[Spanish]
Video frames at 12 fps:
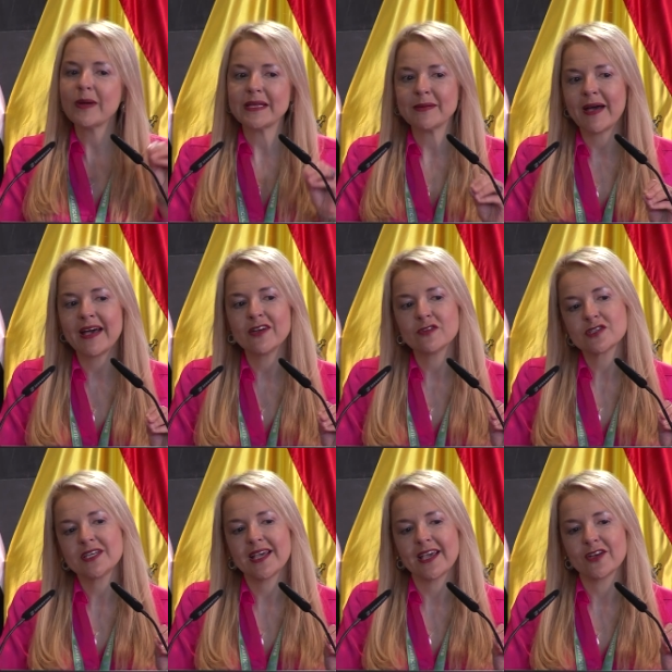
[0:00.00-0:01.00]
va a llegar
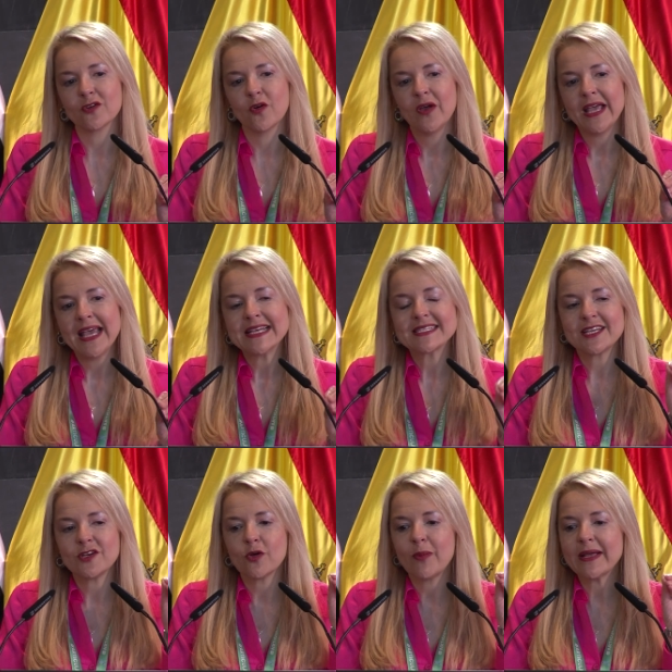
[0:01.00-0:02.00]
oxígeno,
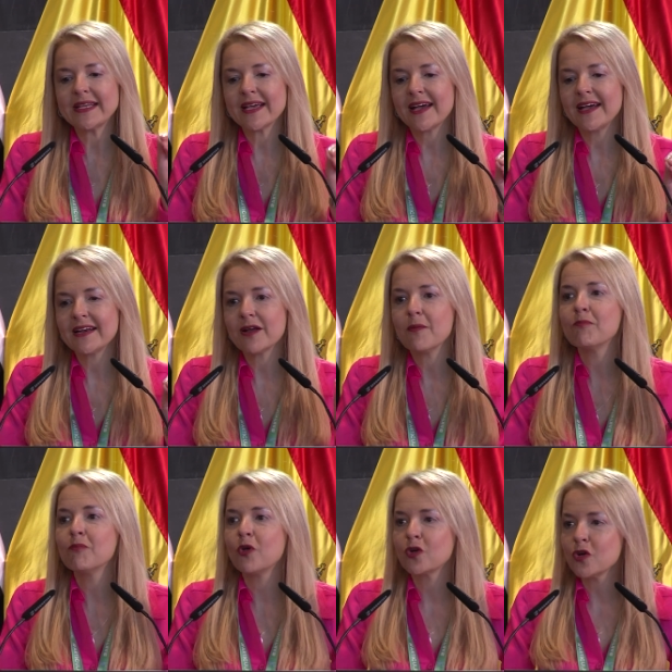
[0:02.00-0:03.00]
sino va a llegar
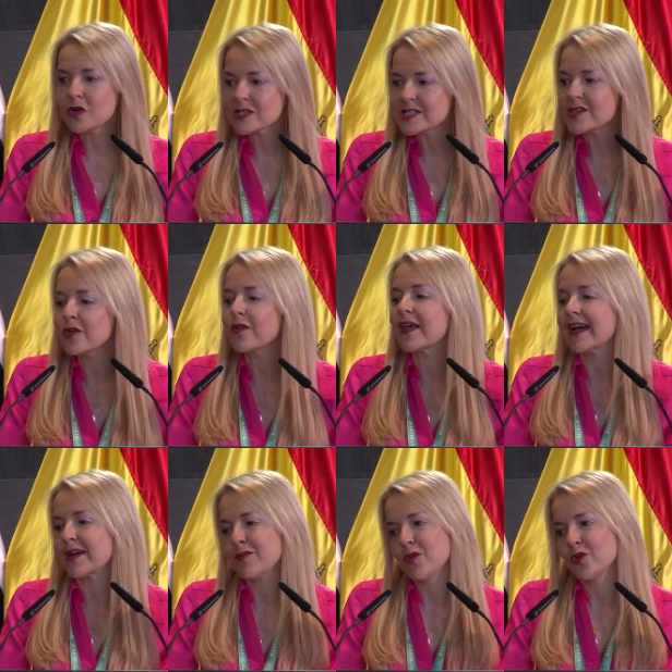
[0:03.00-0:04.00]
monóxido de
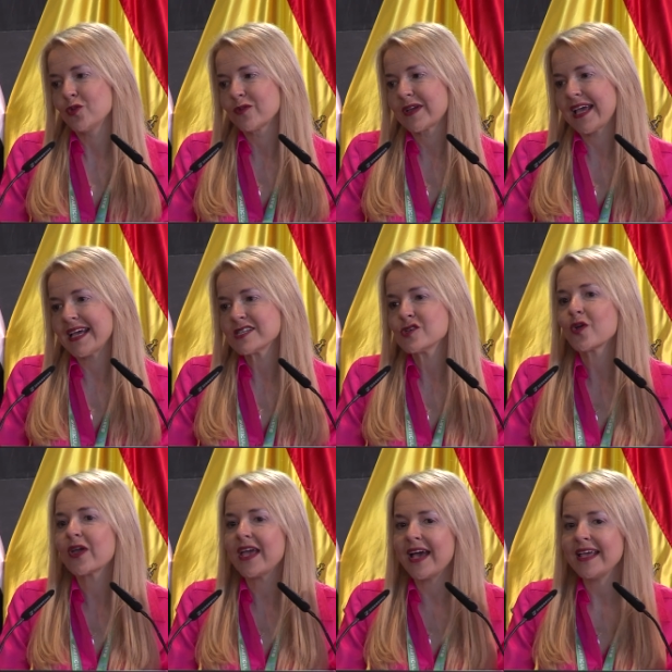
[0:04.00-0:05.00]
carbono, que es lo
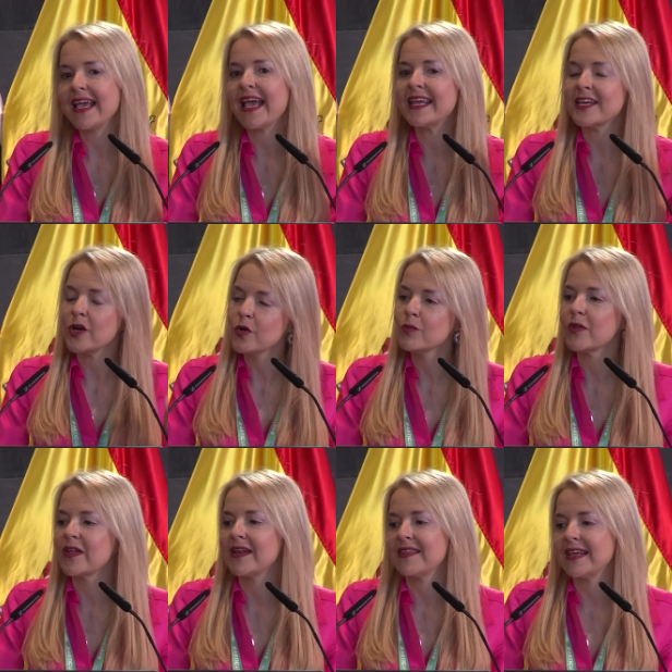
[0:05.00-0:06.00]
que hay en el humo
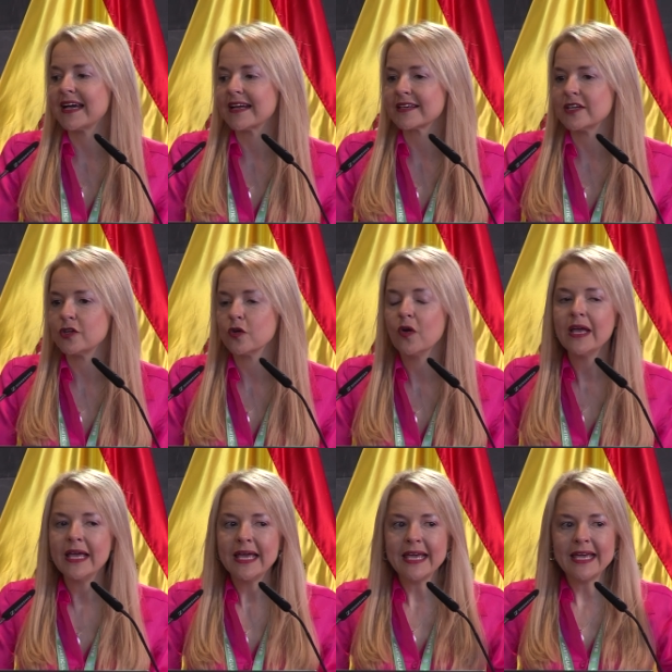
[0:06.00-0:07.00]
del cigarrillo.
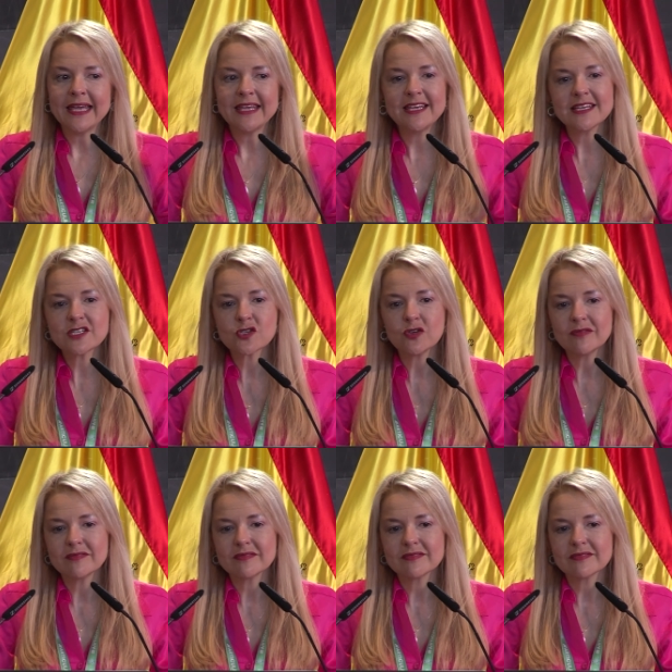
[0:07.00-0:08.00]
Y eso,
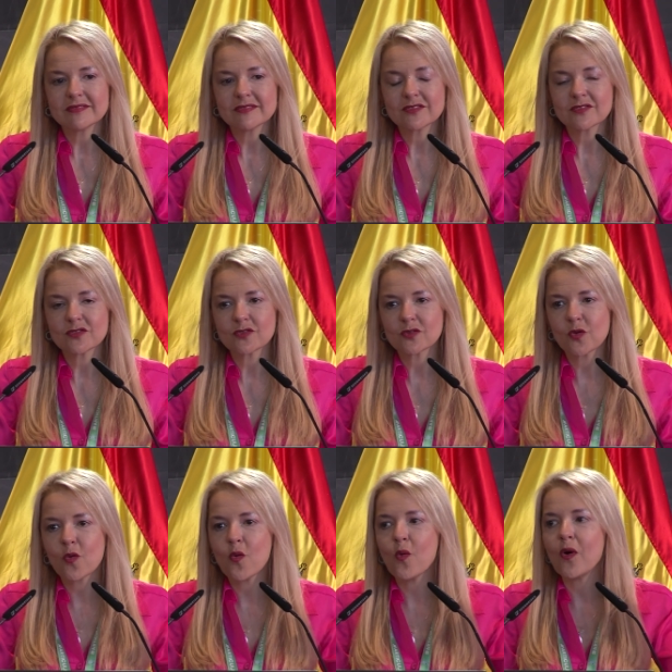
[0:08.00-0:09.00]

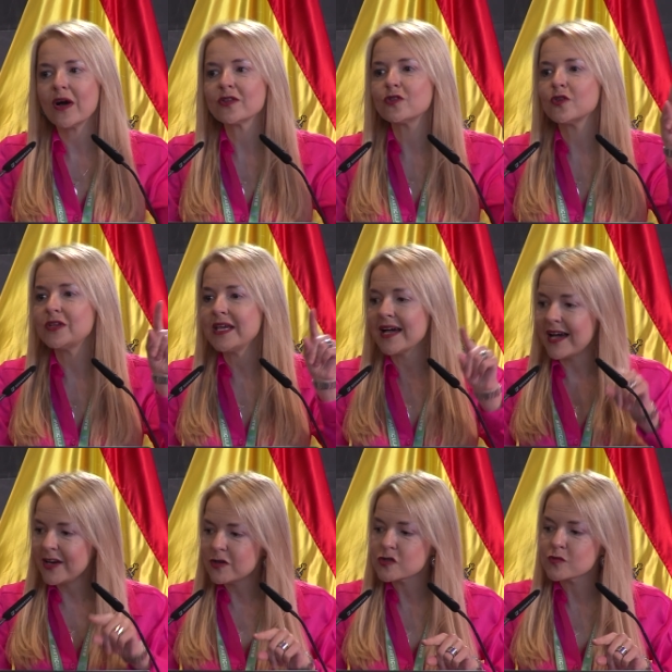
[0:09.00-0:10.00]
cuando llega
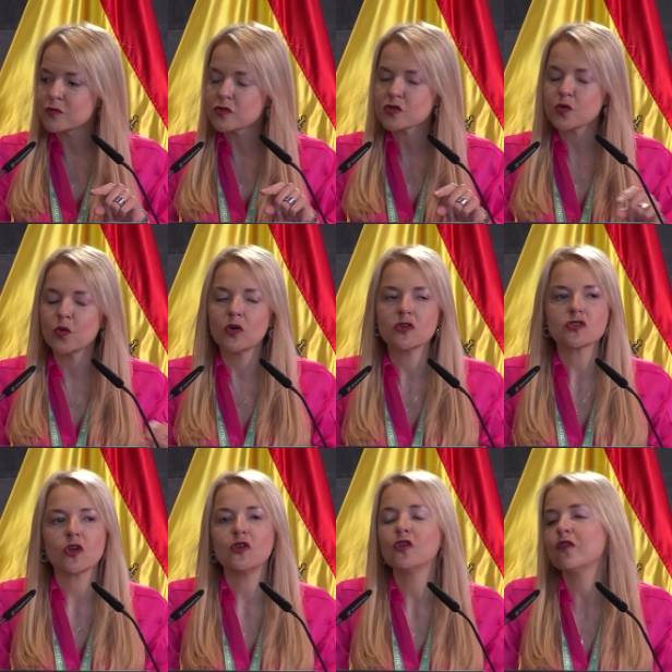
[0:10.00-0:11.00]
a los músculos,
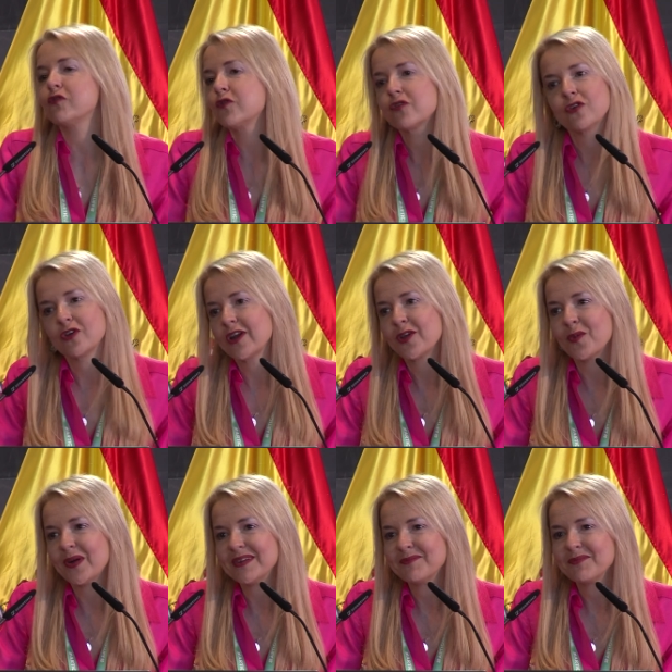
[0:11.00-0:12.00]
no funciona
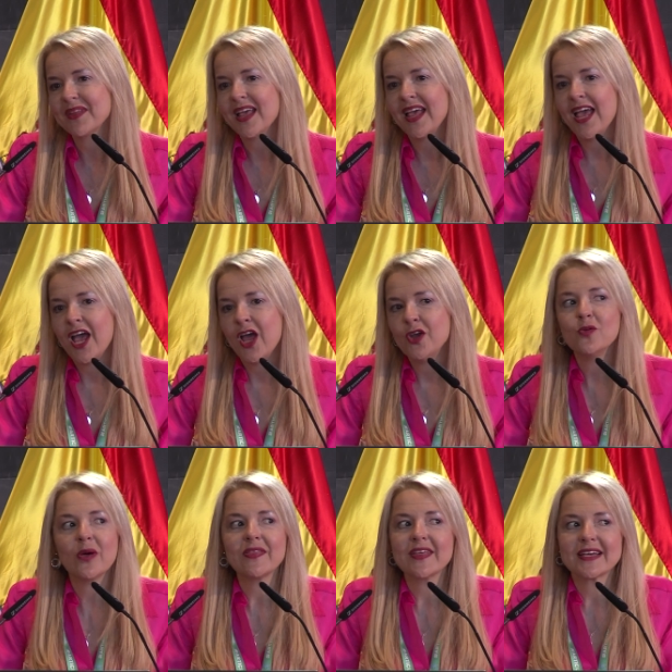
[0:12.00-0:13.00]
igual.
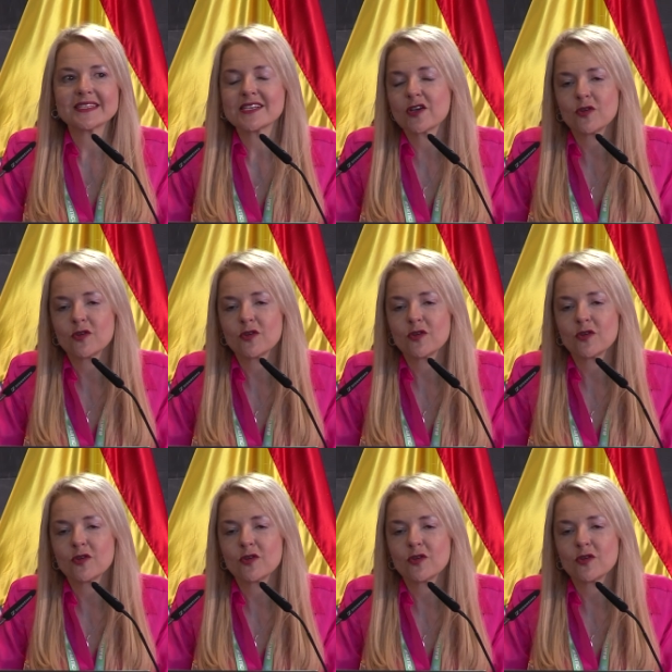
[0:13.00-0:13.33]
No hace que se